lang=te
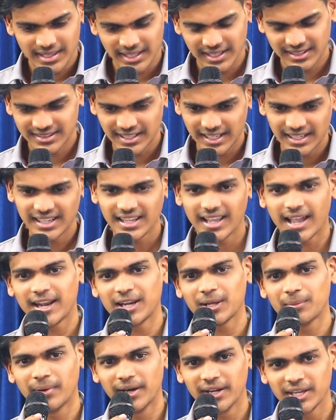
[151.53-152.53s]
తన తల్లి
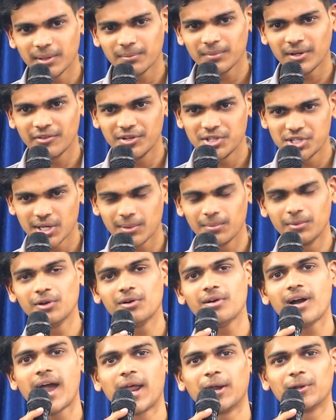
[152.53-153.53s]
అయిన మరియమ్మ
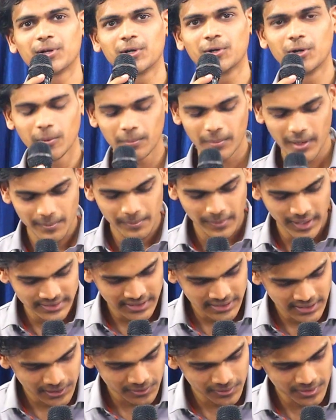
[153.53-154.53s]
విషయంలో ఆయన ఒక గొప్ప
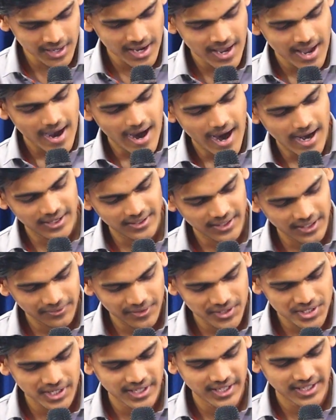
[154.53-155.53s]
బాధ్యతను ఆయన
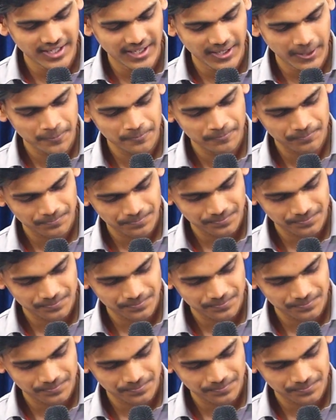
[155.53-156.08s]
నెరవేర్చాడండి